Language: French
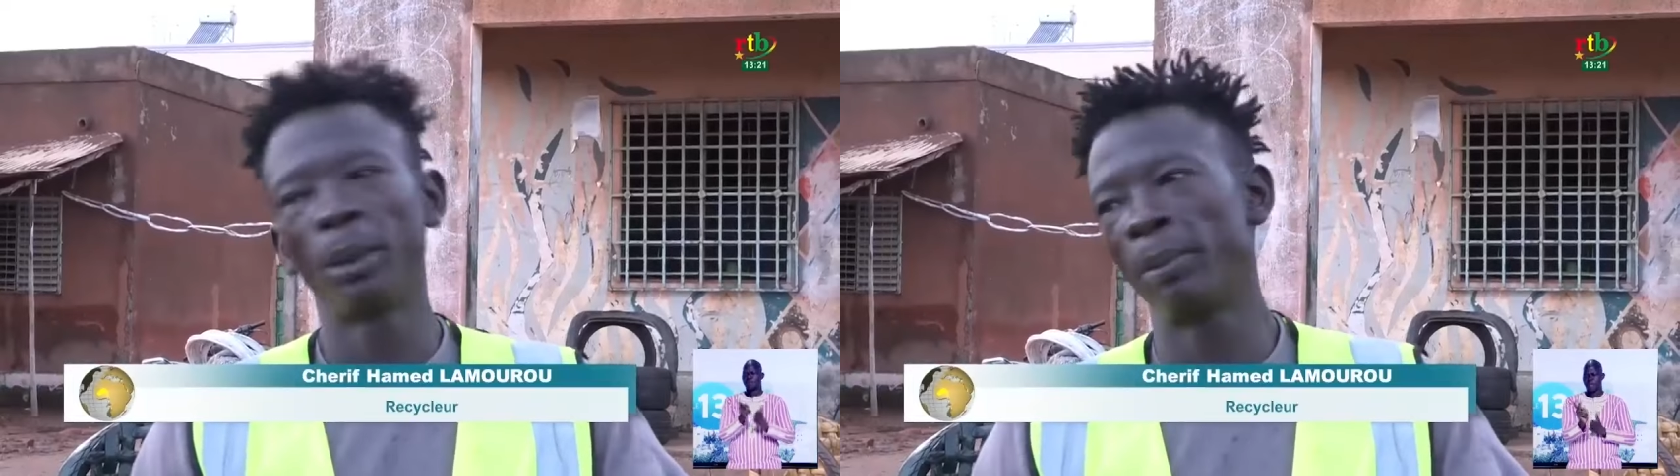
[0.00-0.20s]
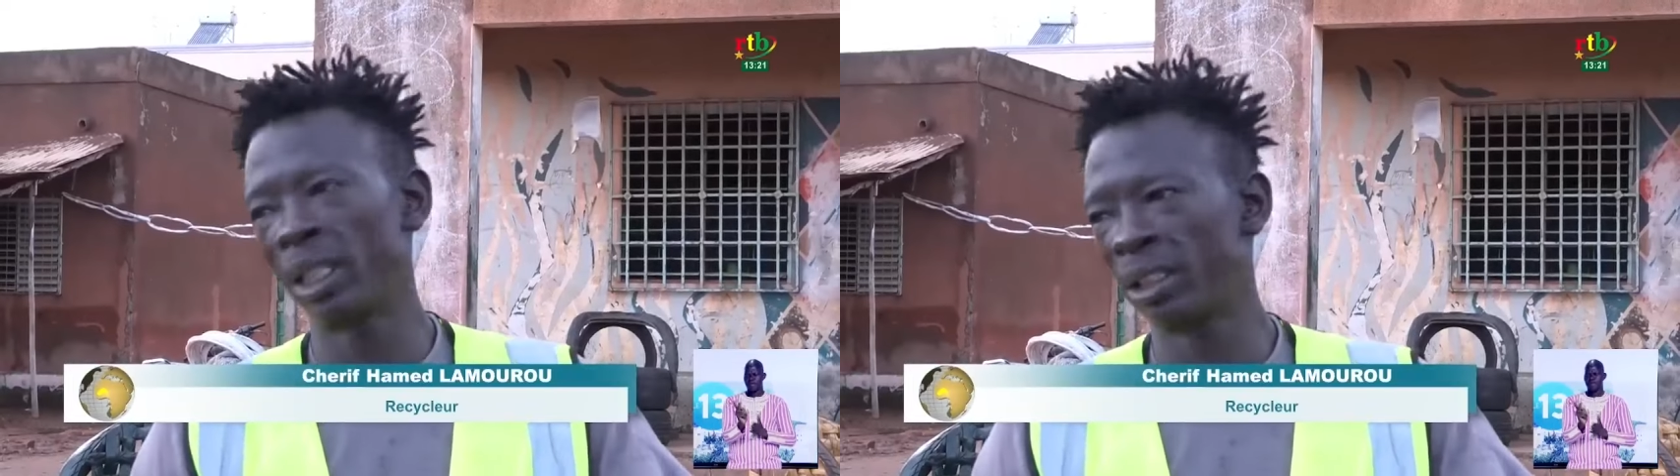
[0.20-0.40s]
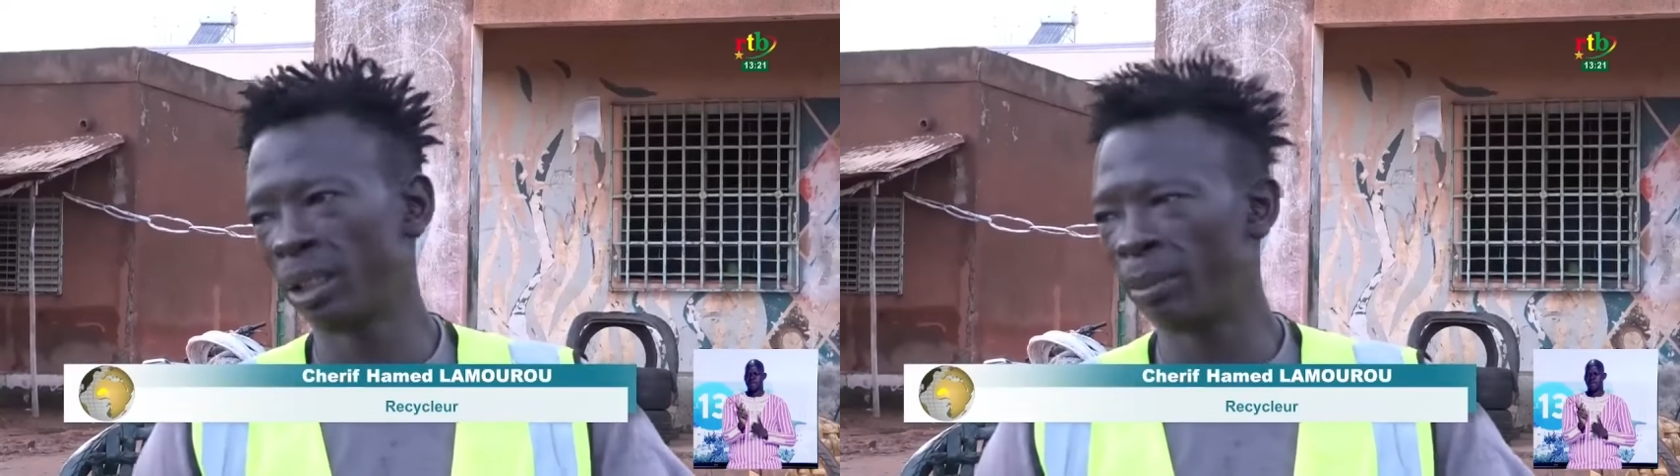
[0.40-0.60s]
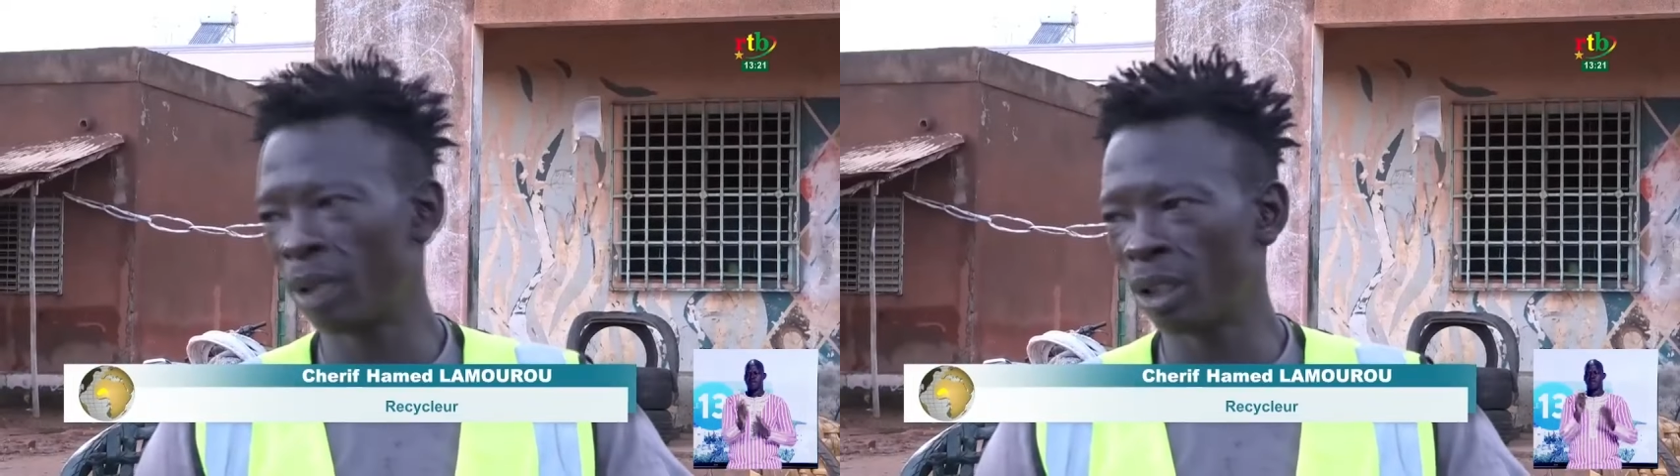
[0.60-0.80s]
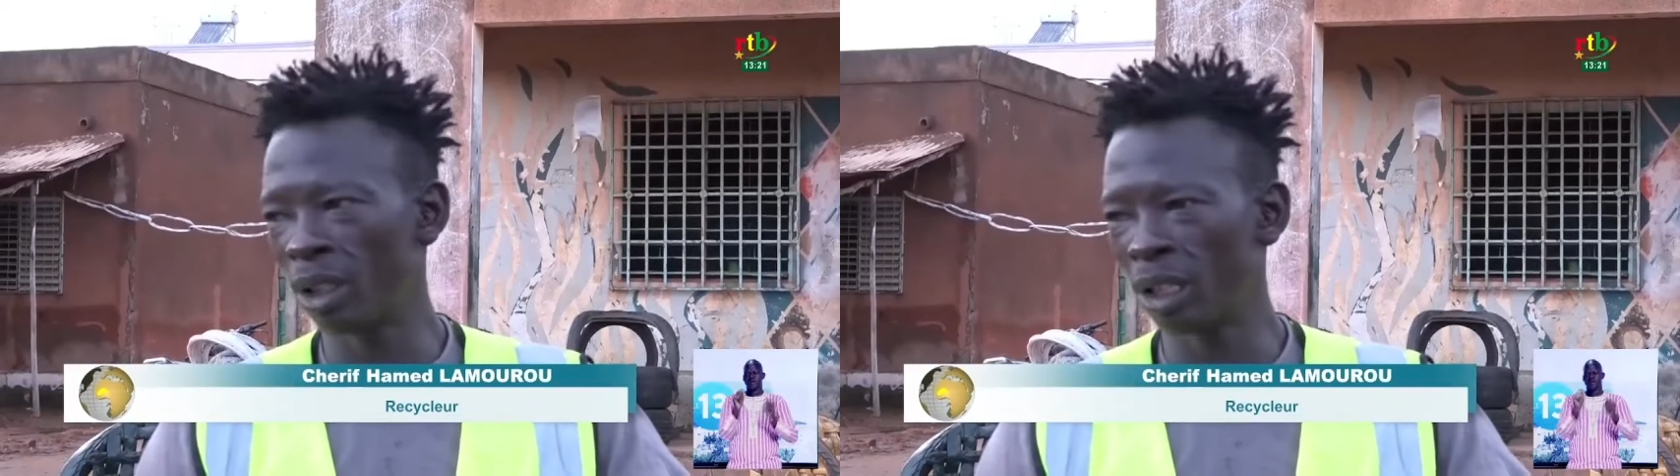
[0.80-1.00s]
Par exemple,
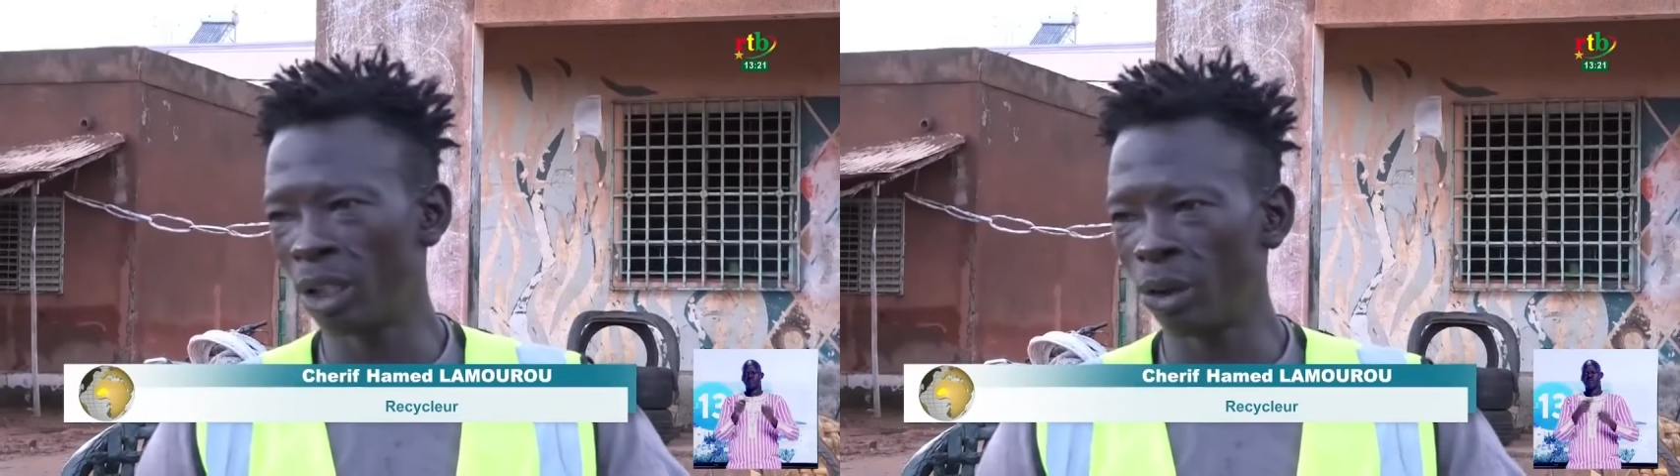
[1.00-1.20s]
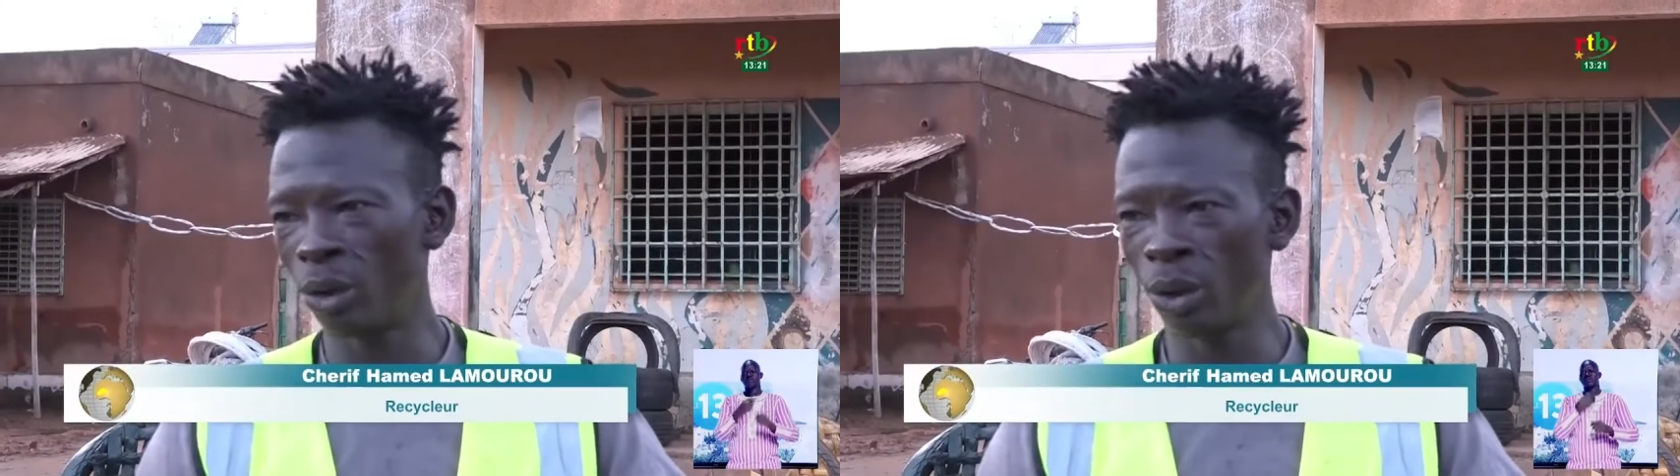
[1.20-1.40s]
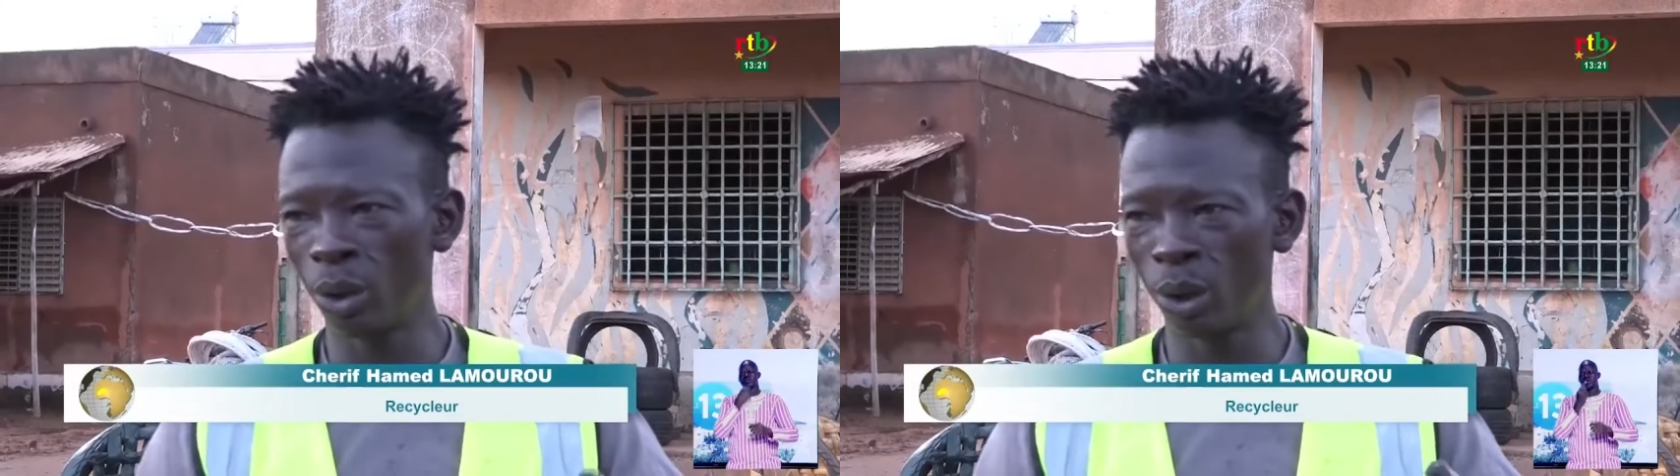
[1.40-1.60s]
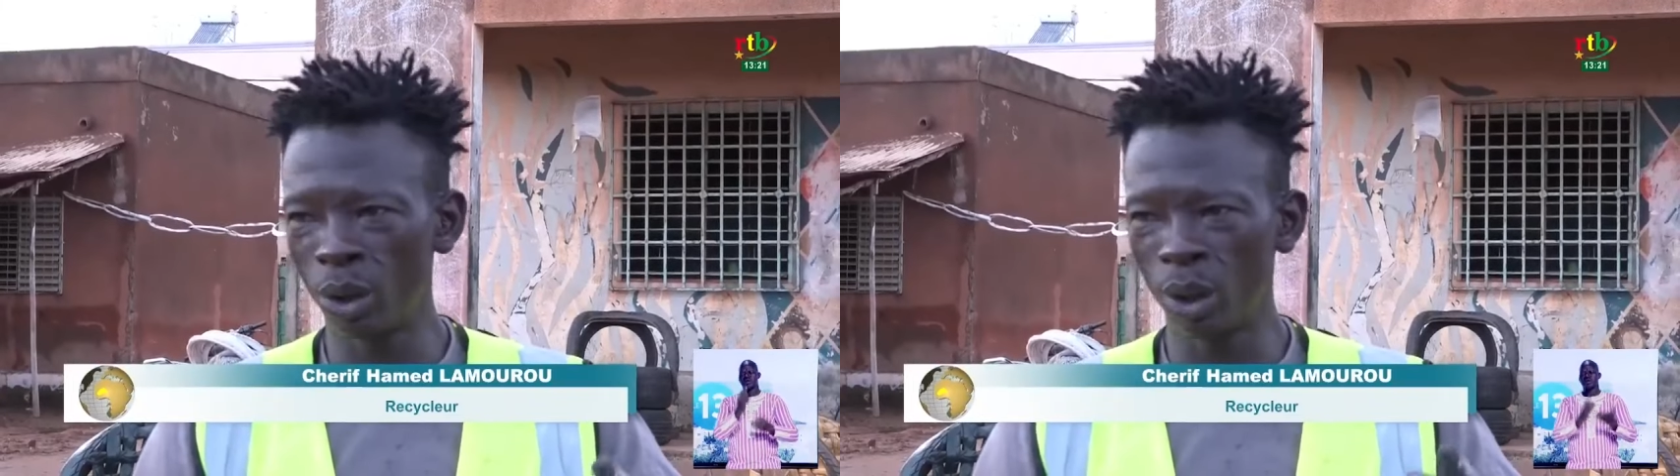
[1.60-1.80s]
euh, il y a eu